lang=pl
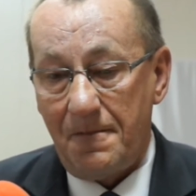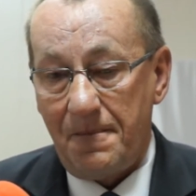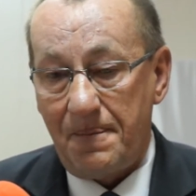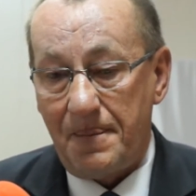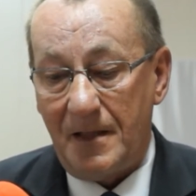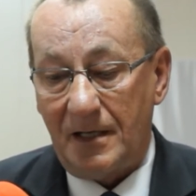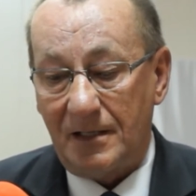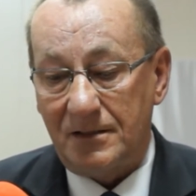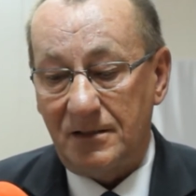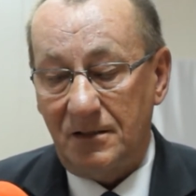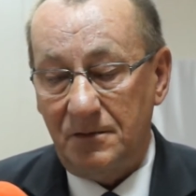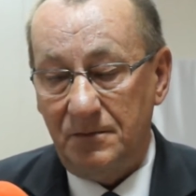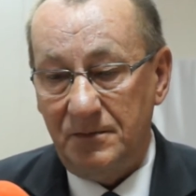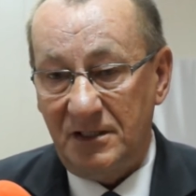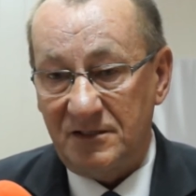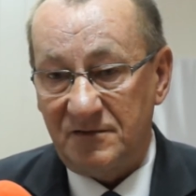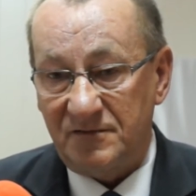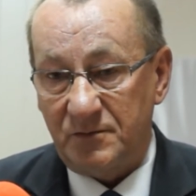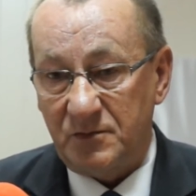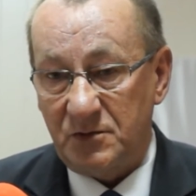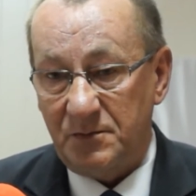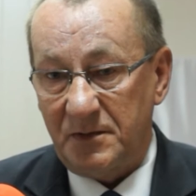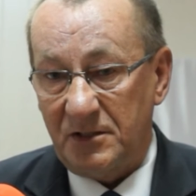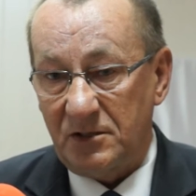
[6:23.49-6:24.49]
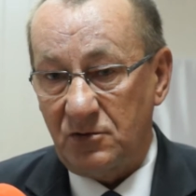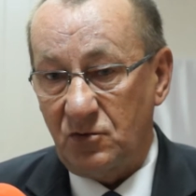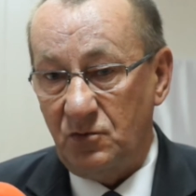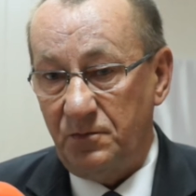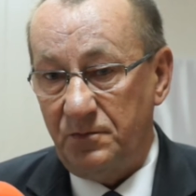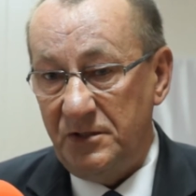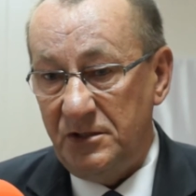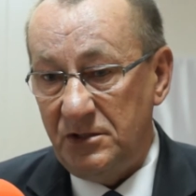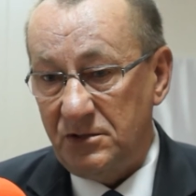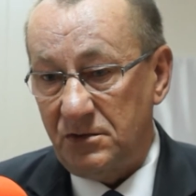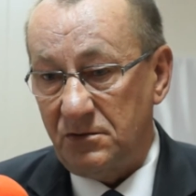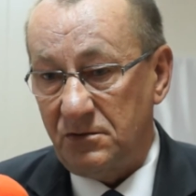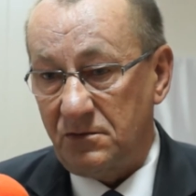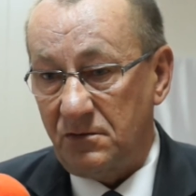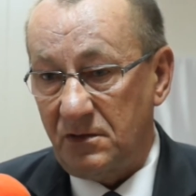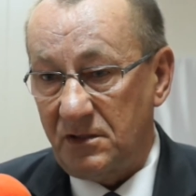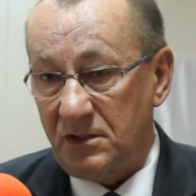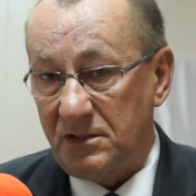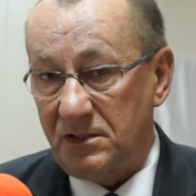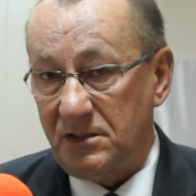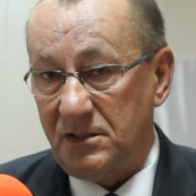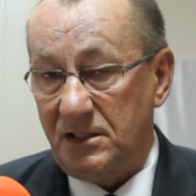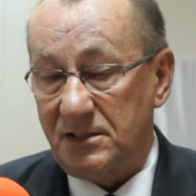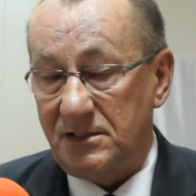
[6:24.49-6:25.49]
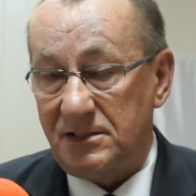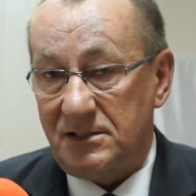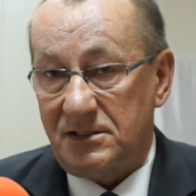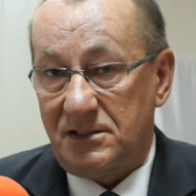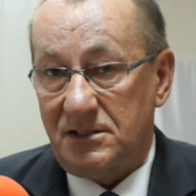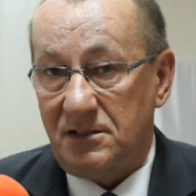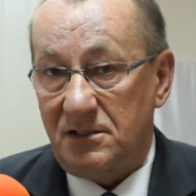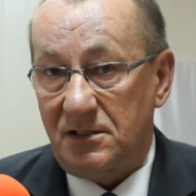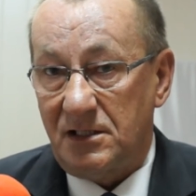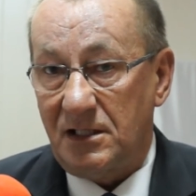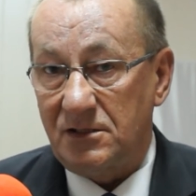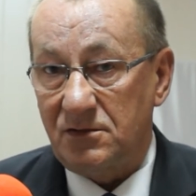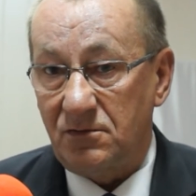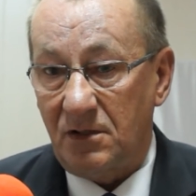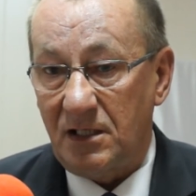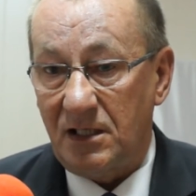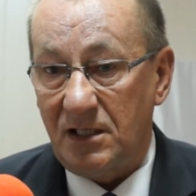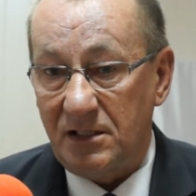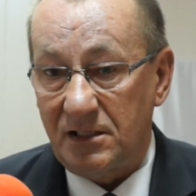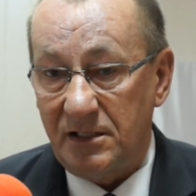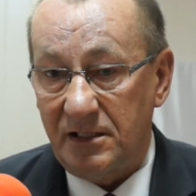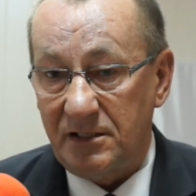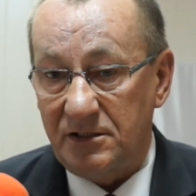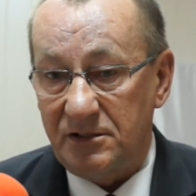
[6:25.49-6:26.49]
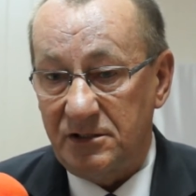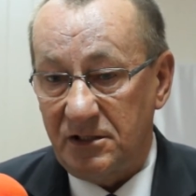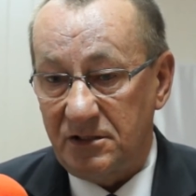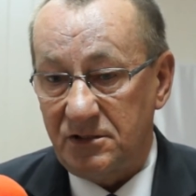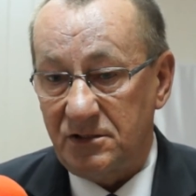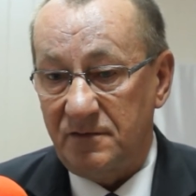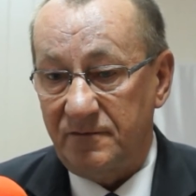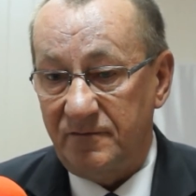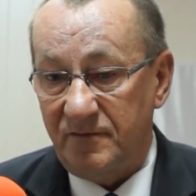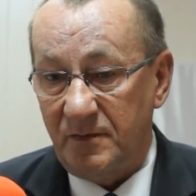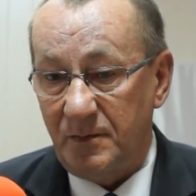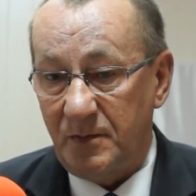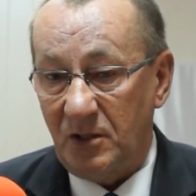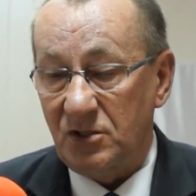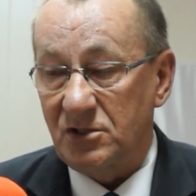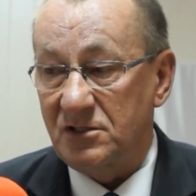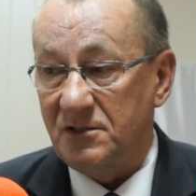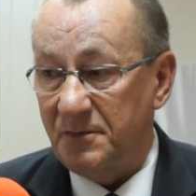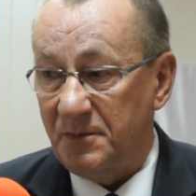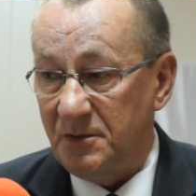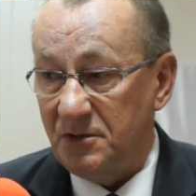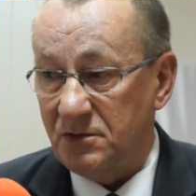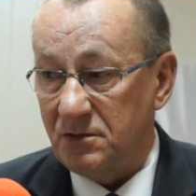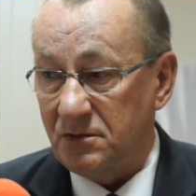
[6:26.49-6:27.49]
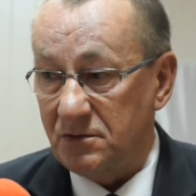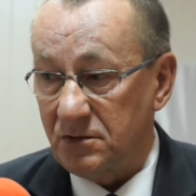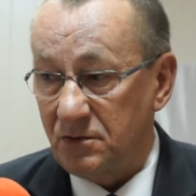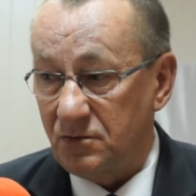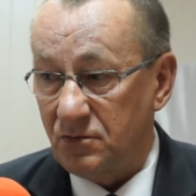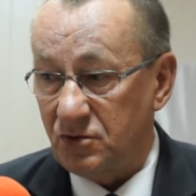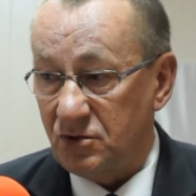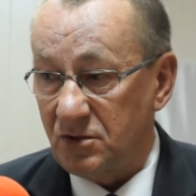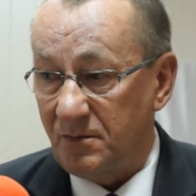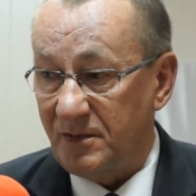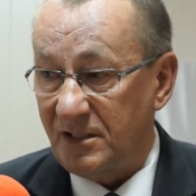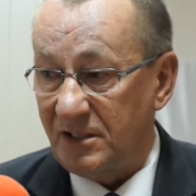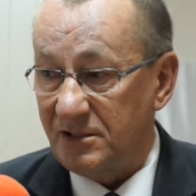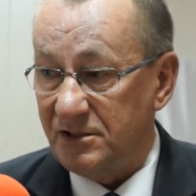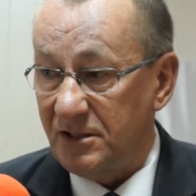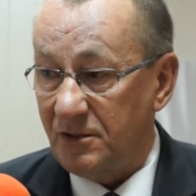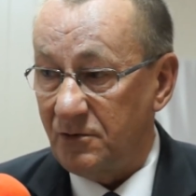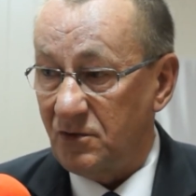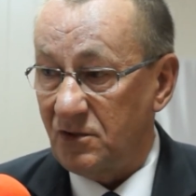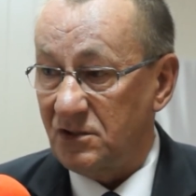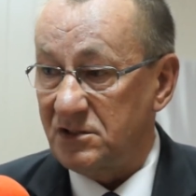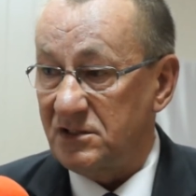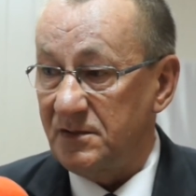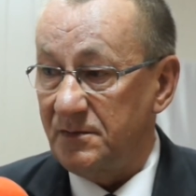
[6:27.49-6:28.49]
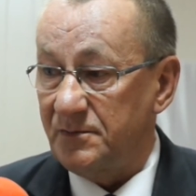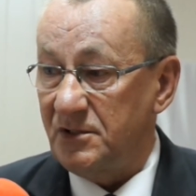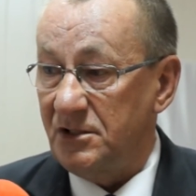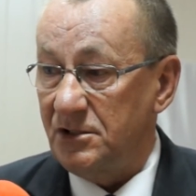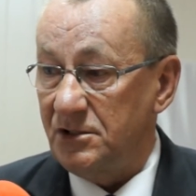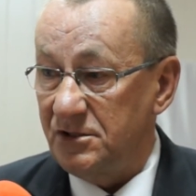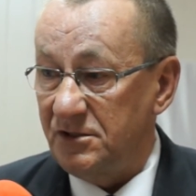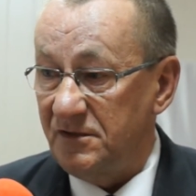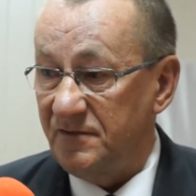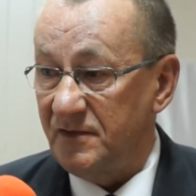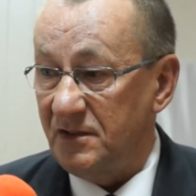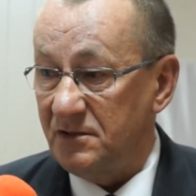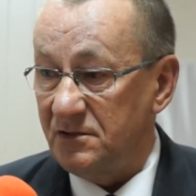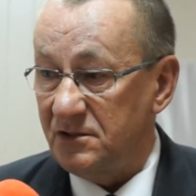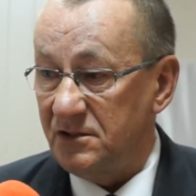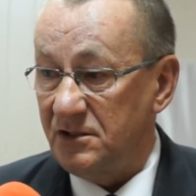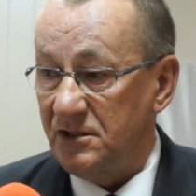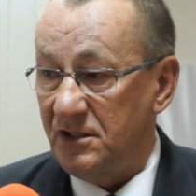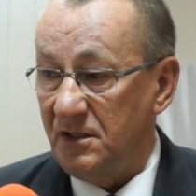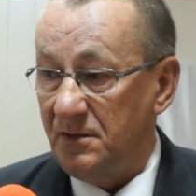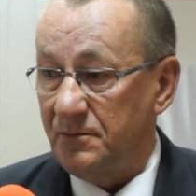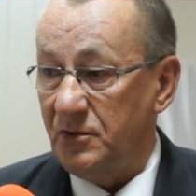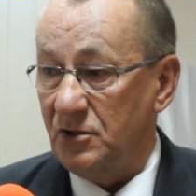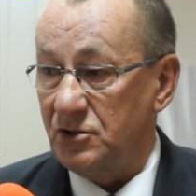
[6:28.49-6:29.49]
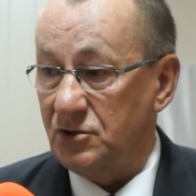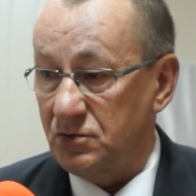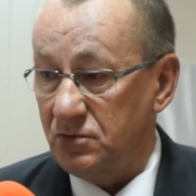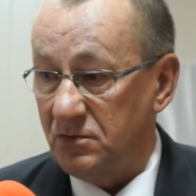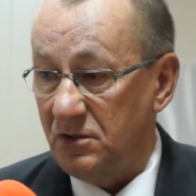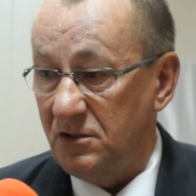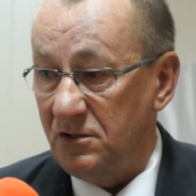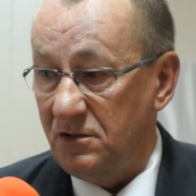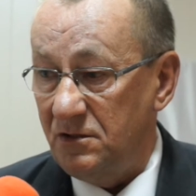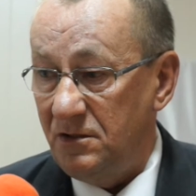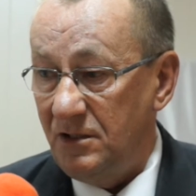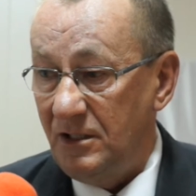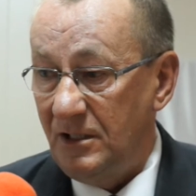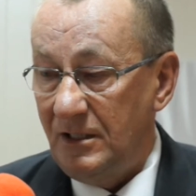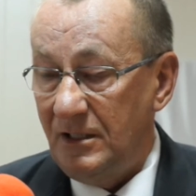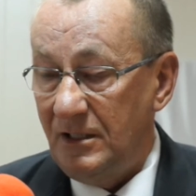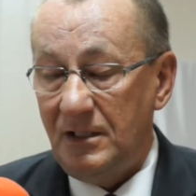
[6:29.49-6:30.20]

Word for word: Natomiast w przypadku PiSu, który jest naturalnie, gdzie wyborcy PiSu są dużo bardziej eurosceptyczni, wielu z nich nie poszło,